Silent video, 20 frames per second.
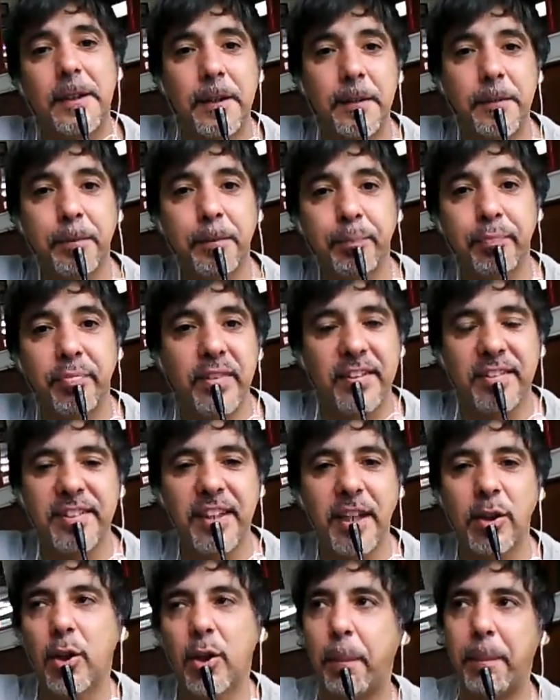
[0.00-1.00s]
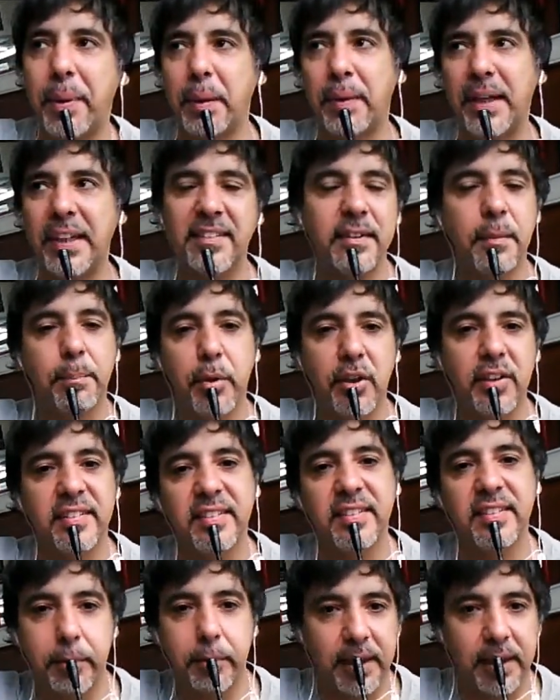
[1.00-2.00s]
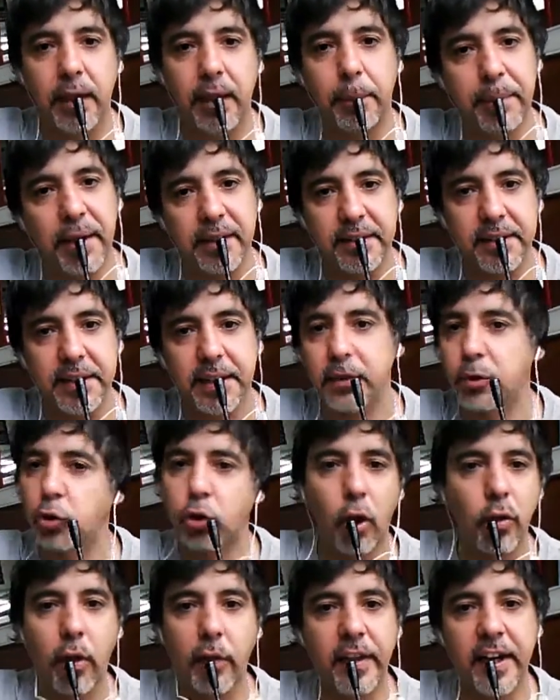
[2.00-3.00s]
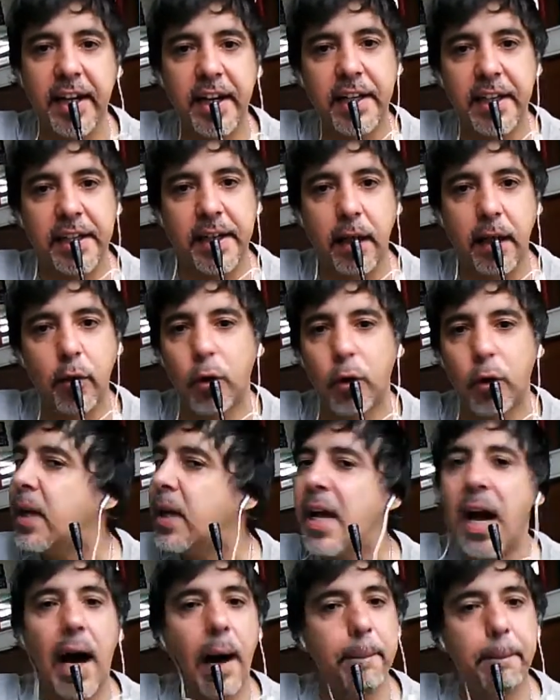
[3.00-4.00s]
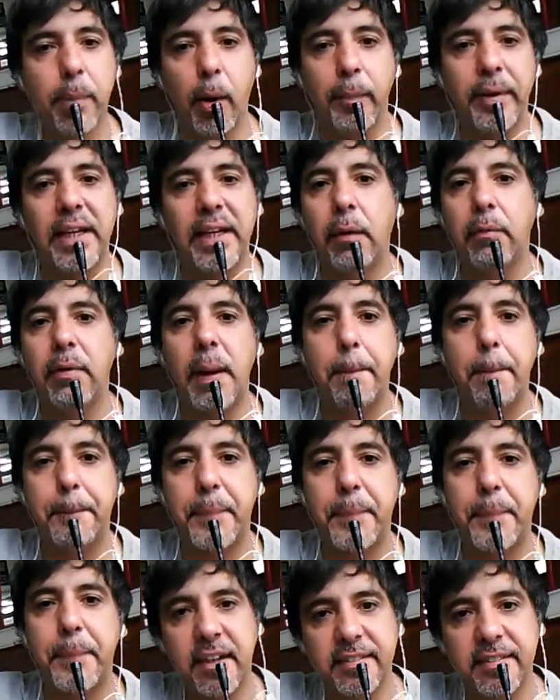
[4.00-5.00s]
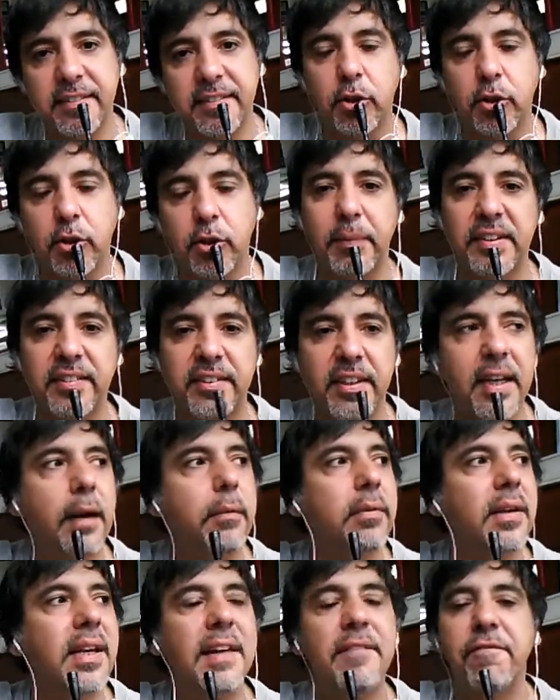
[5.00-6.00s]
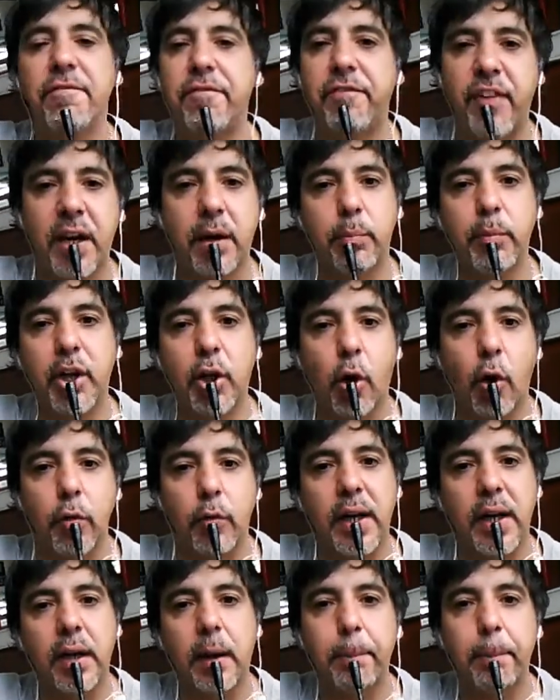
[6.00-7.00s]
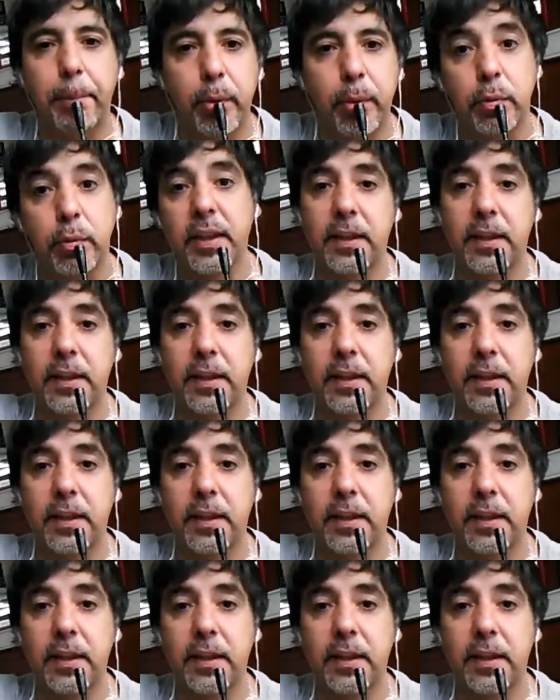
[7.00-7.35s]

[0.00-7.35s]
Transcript: diciendo permanecen porque sirven a la patria. Todo degenerado, abominable, parásito, miserable, enfermo, hijo de una gran puta,